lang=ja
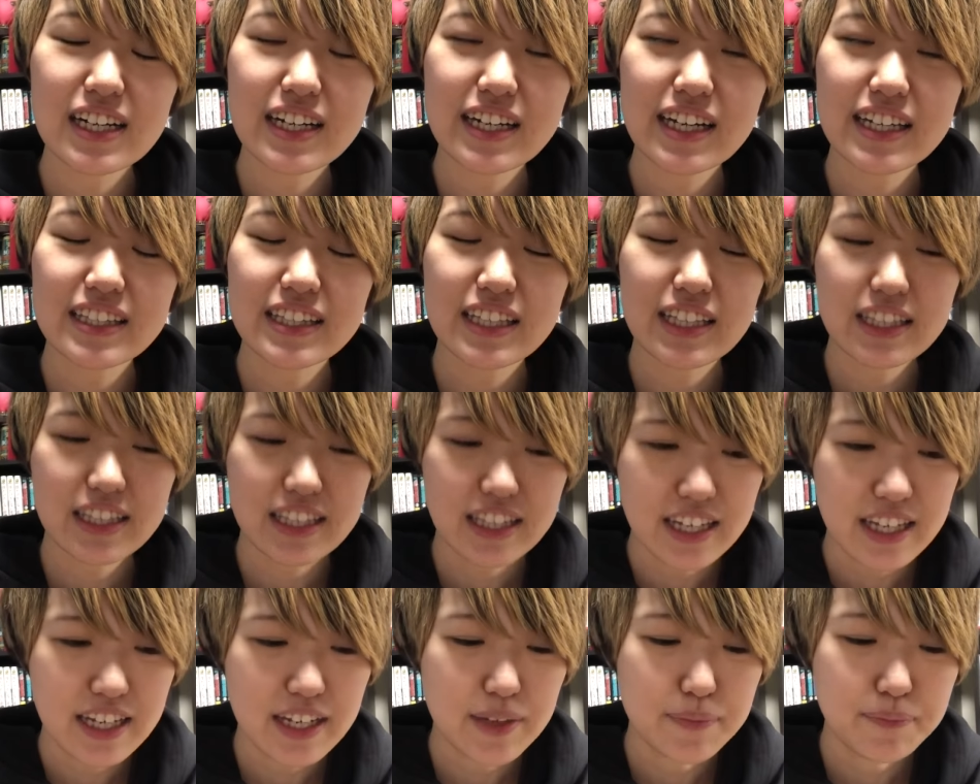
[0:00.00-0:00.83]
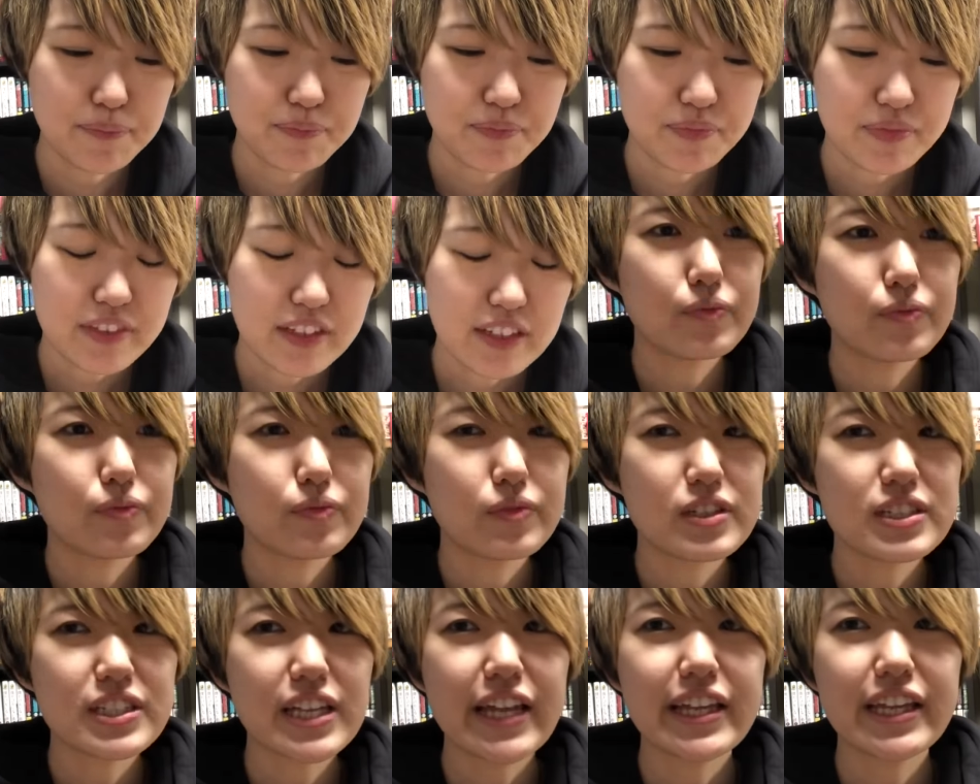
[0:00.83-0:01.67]
やってて
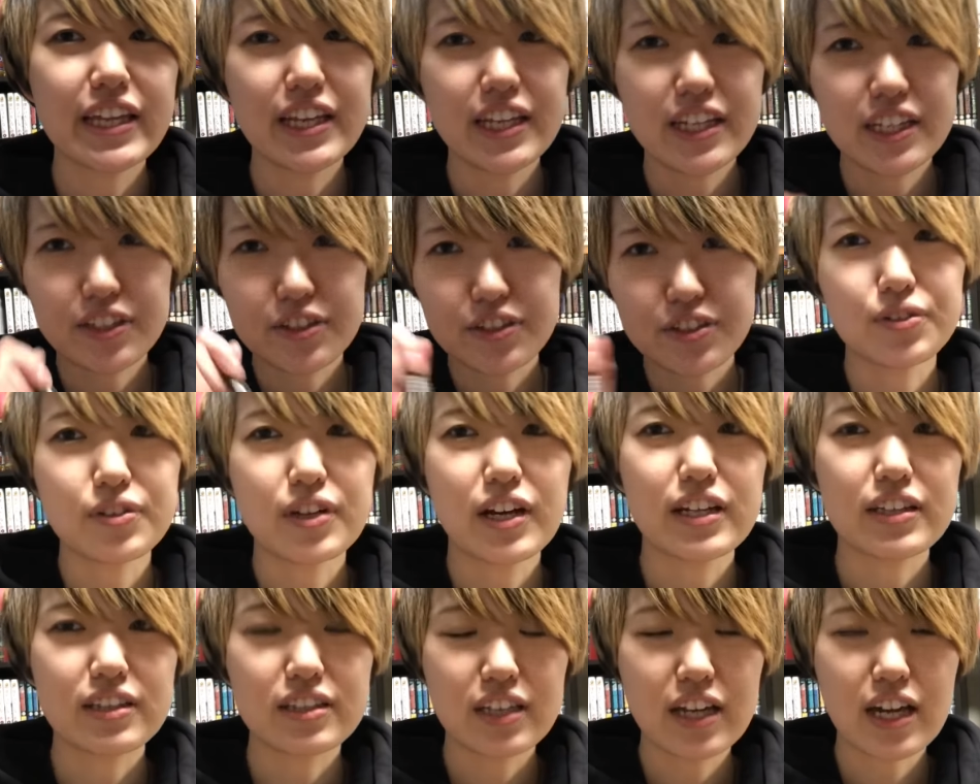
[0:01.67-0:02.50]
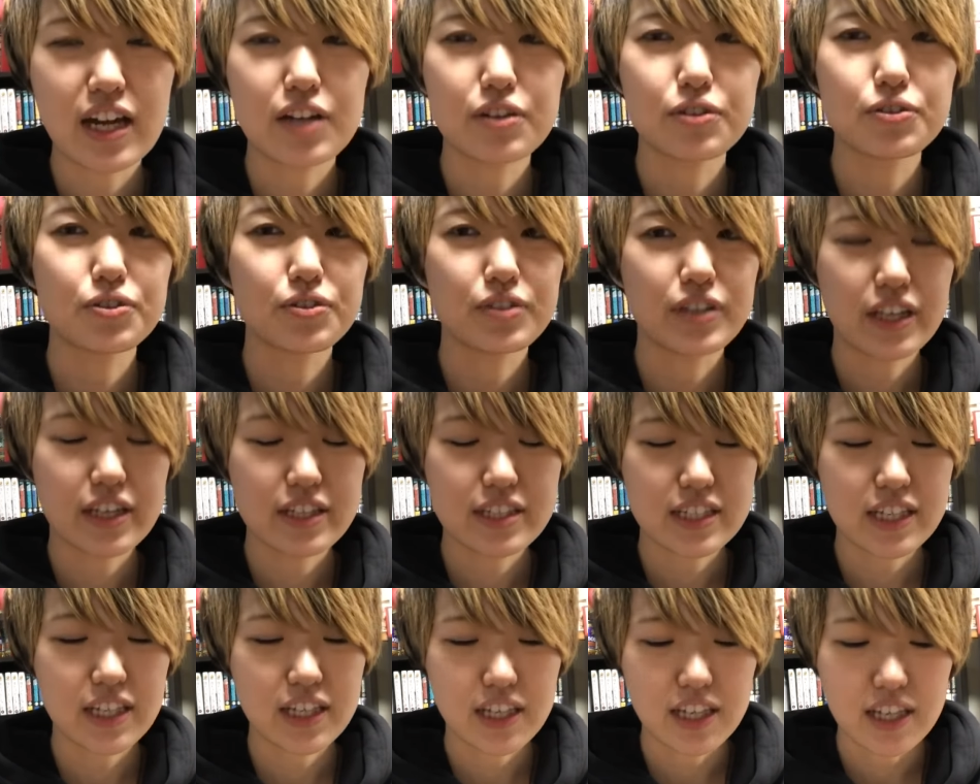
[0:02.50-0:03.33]
下にリンク貼ってあるので
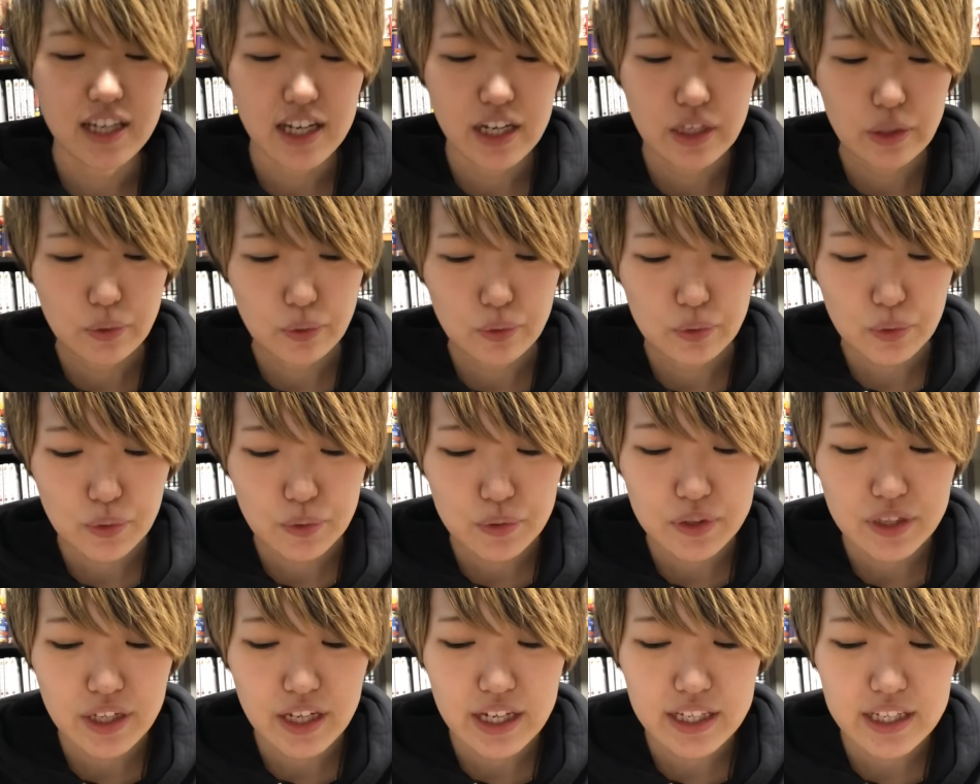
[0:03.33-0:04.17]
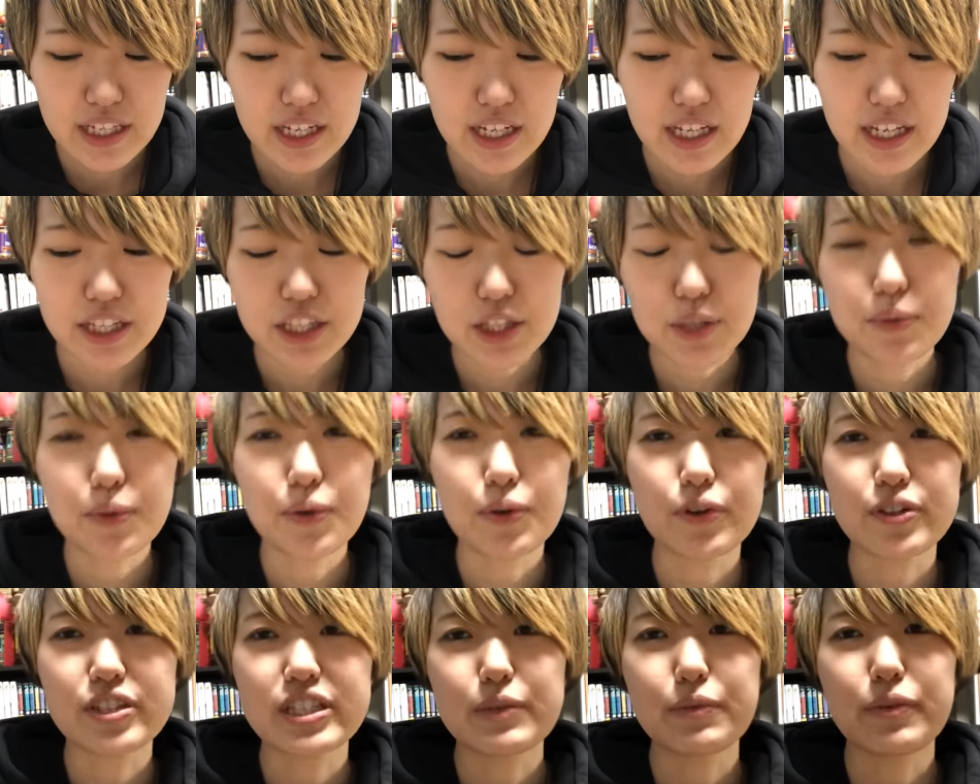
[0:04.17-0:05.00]
是非あの飛んでいただいて
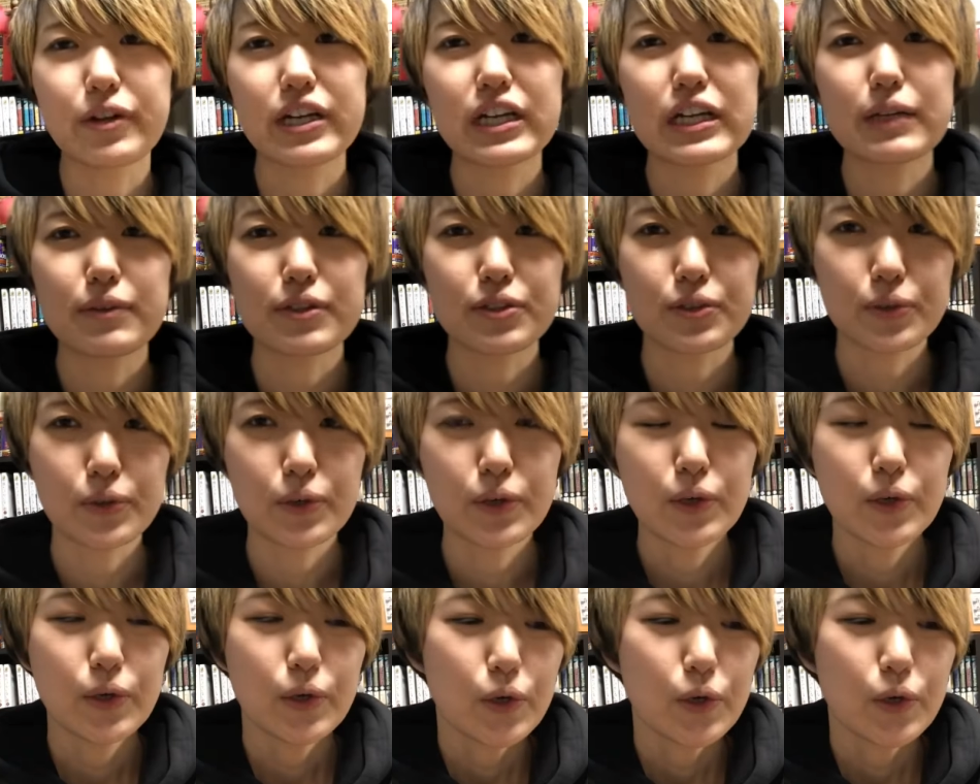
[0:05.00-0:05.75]
フォローしてもらえればと